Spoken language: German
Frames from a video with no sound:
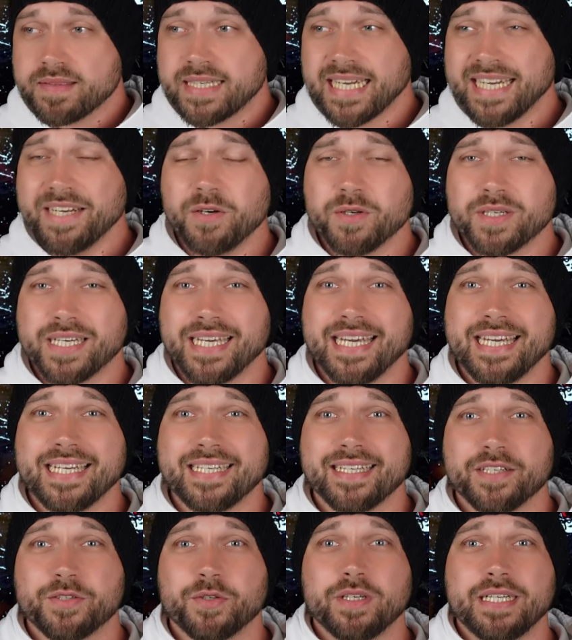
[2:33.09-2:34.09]
Dennoch gehe
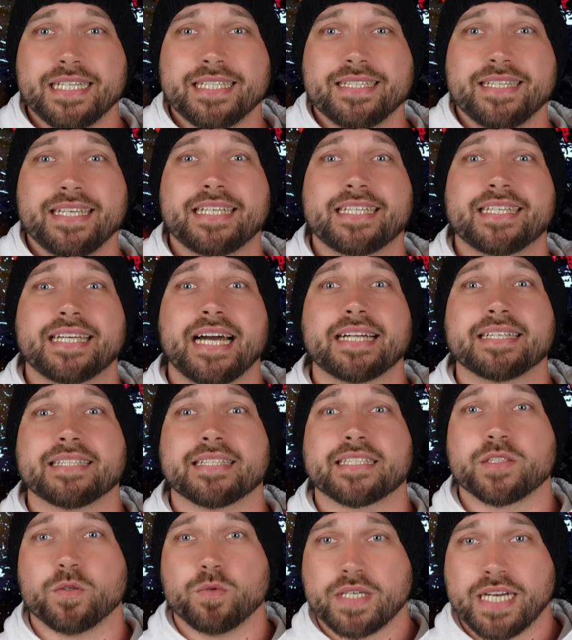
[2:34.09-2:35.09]
ich natürlich nicht
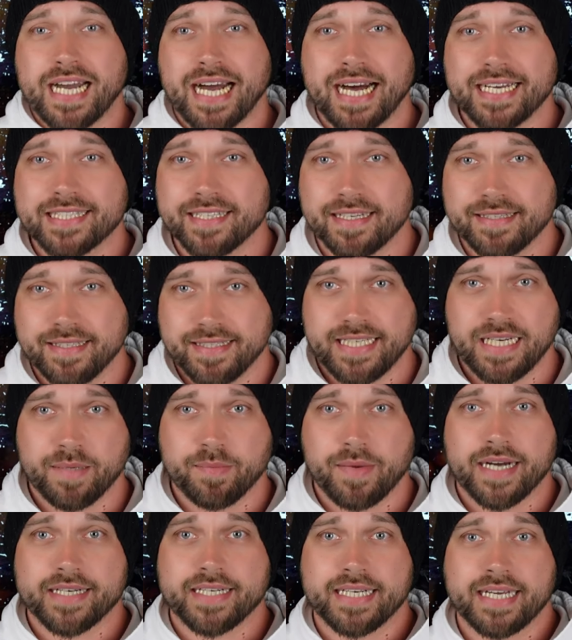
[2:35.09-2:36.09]
ganz so krass an die
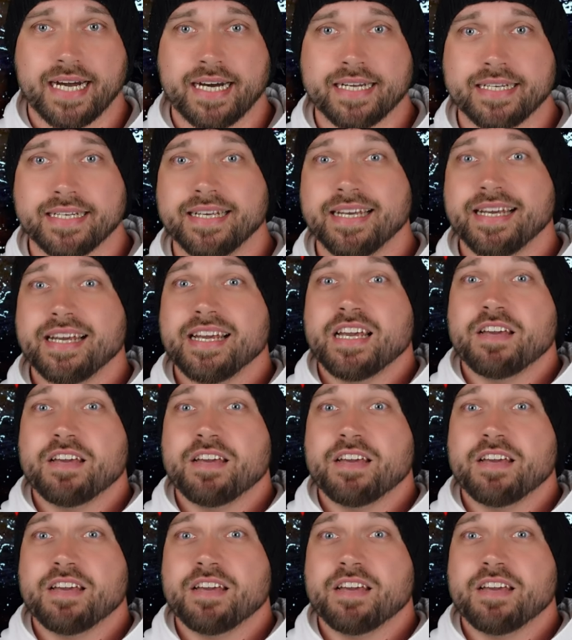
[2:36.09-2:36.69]
Thematik ran